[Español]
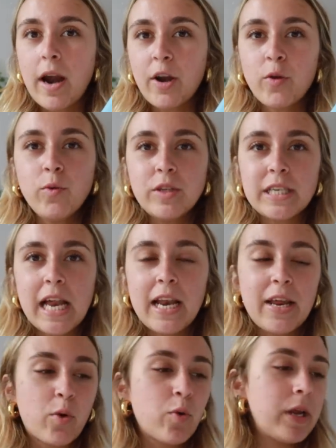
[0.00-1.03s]
Are You? de
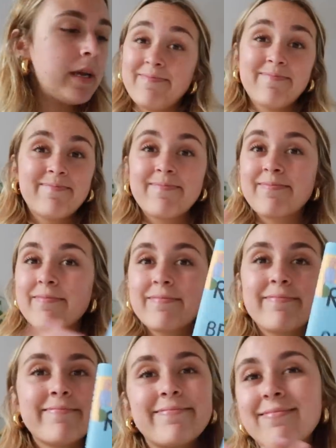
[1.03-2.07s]
Sally Rooney.
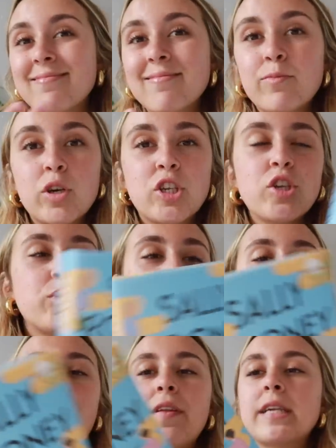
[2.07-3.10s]
Porque soy súper
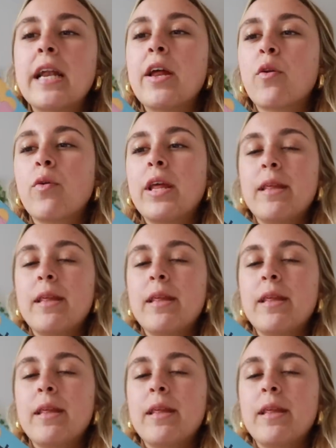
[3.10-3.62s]
fan de Sally Rooney.